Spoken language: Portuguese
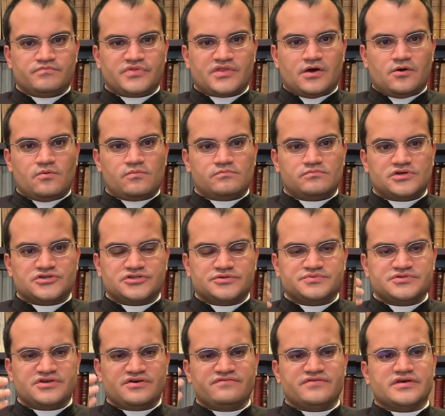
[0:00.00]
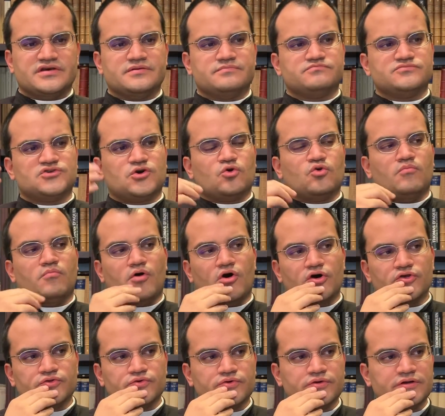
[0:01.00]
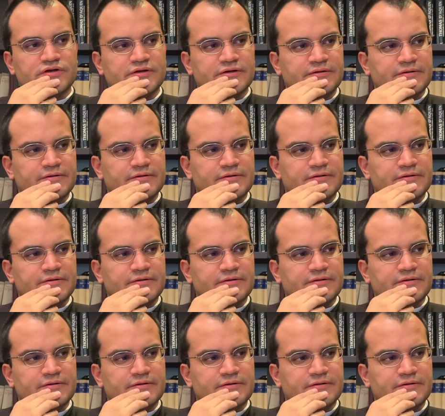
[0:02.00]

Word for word: Então, a gente precisa ver, de algum modo,